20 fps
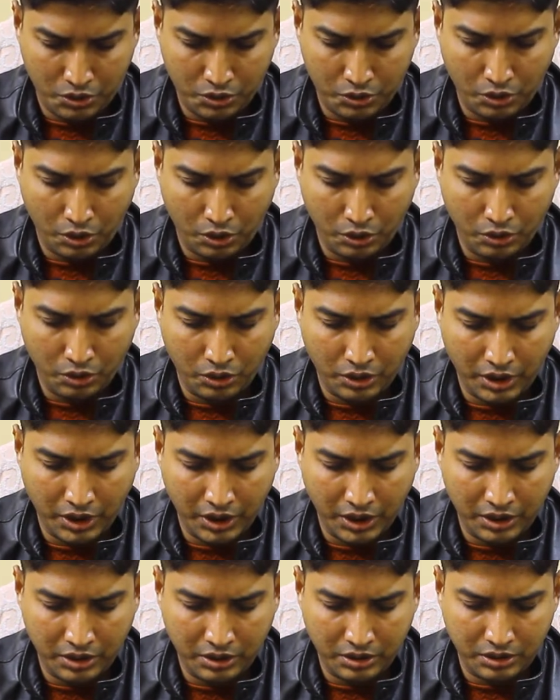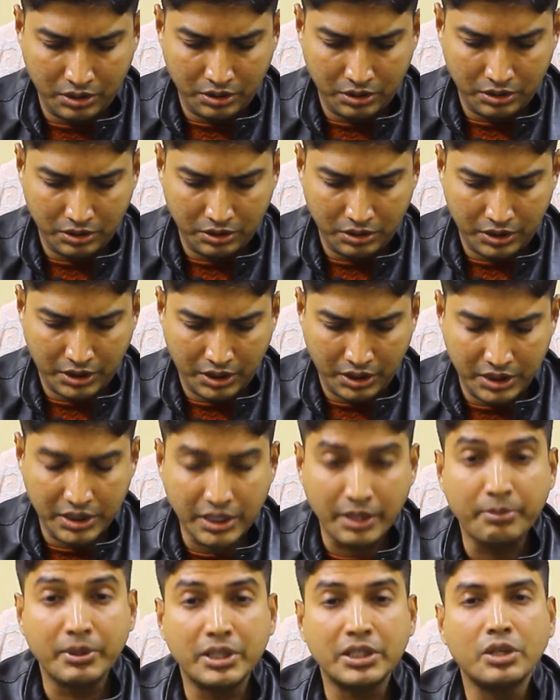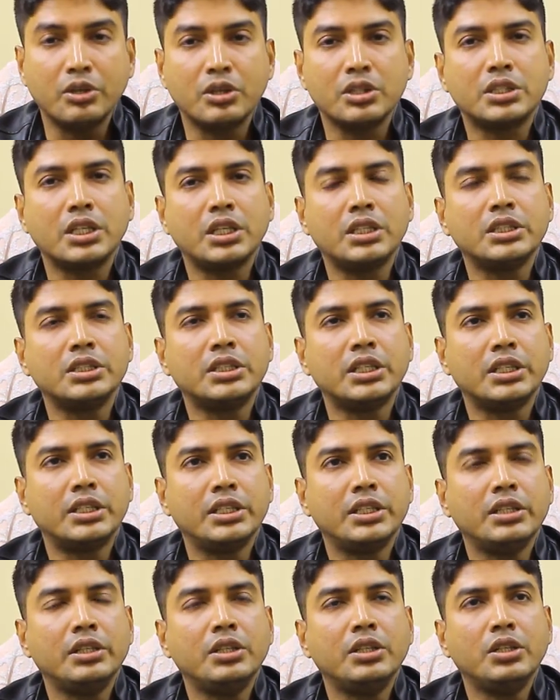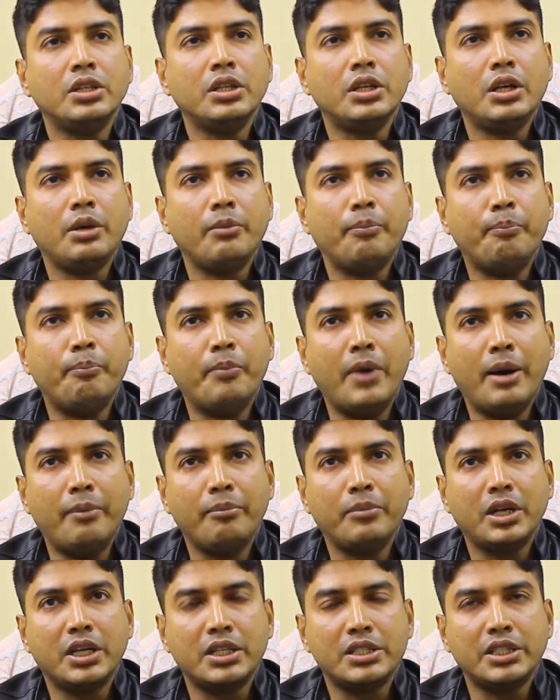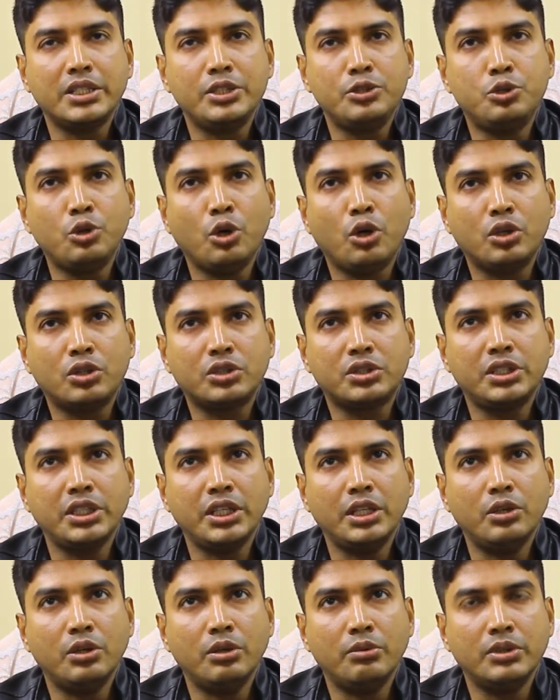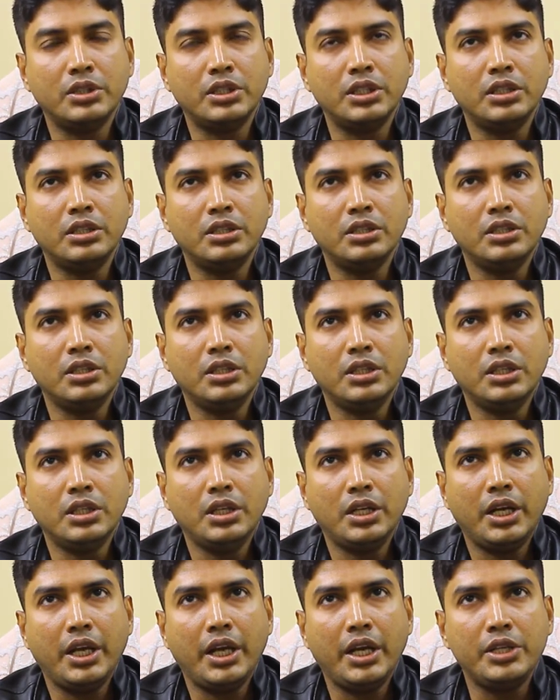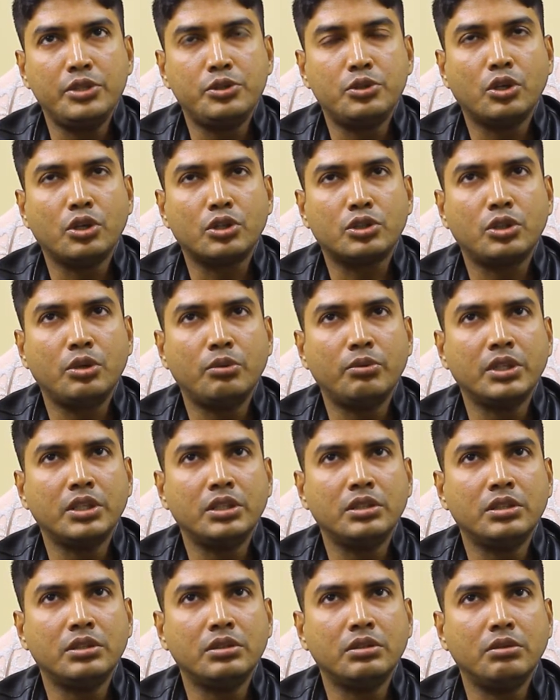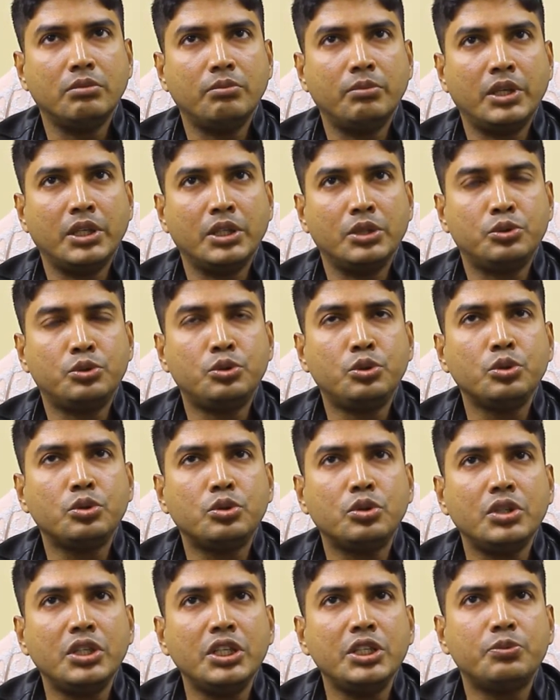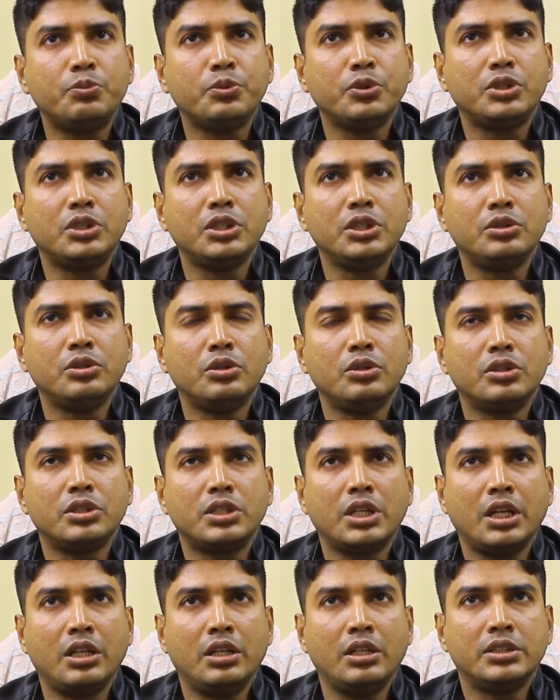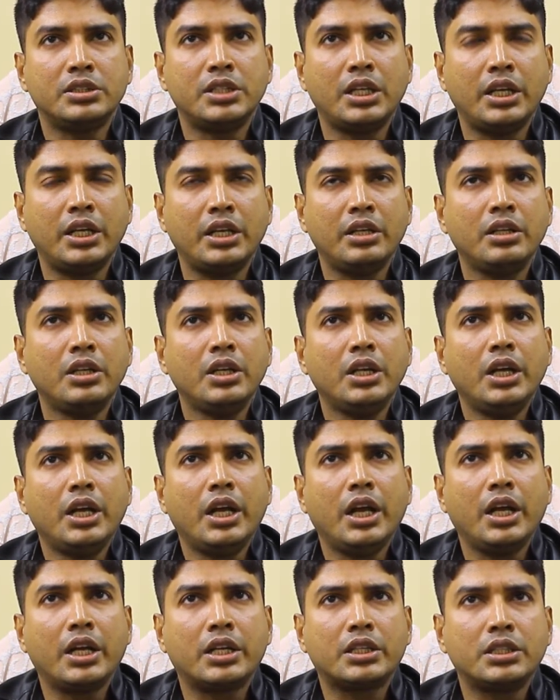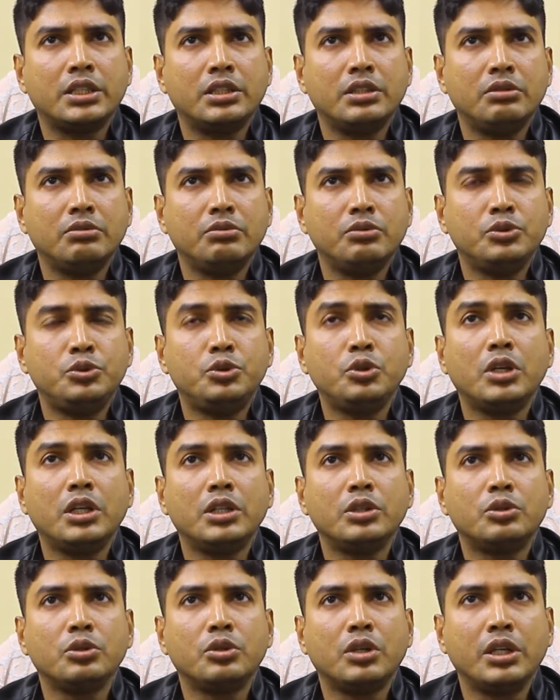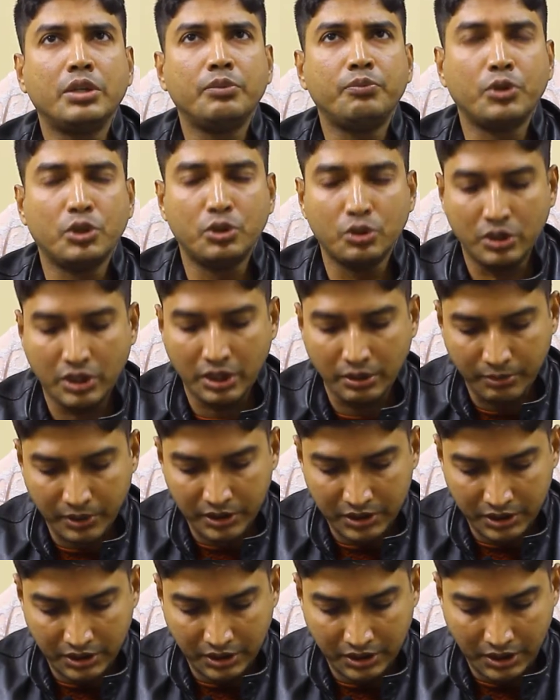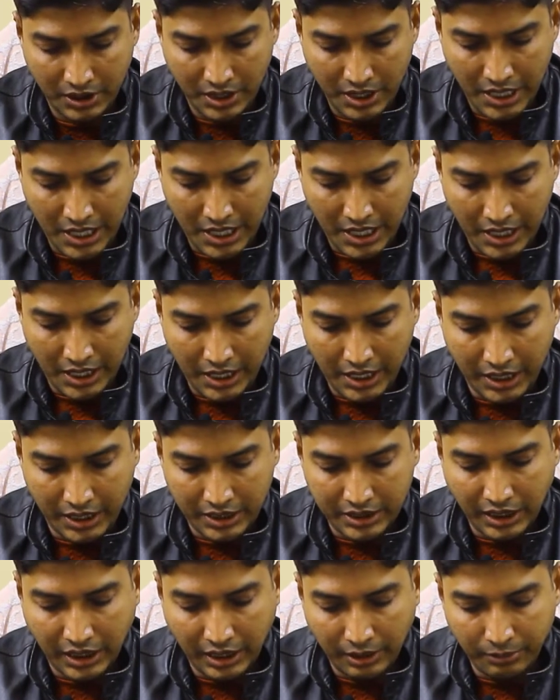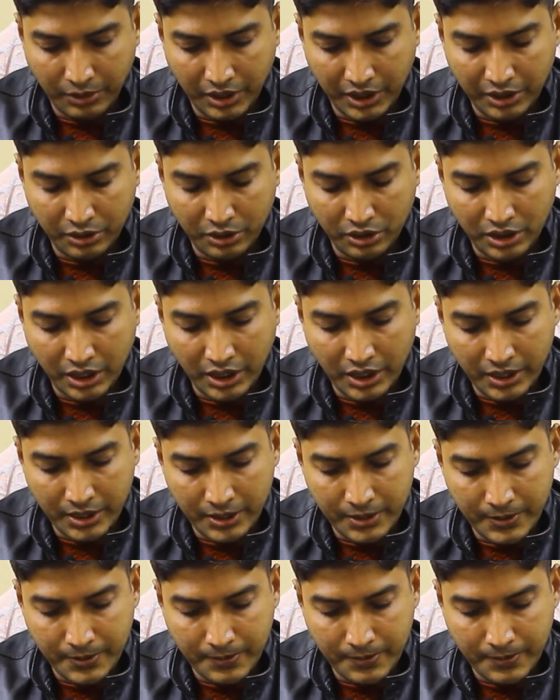জনগণের কে সেবা দেওয়ার সাথে সাথে মামলার যে জট ছিল আমাদের এই জট সমান মানে দ্রুত নিষ্পত্তির জন্য স্যারের একটা যুগান্তকারী পদক্ষেপ আছে এর ধারাবাহিকতায়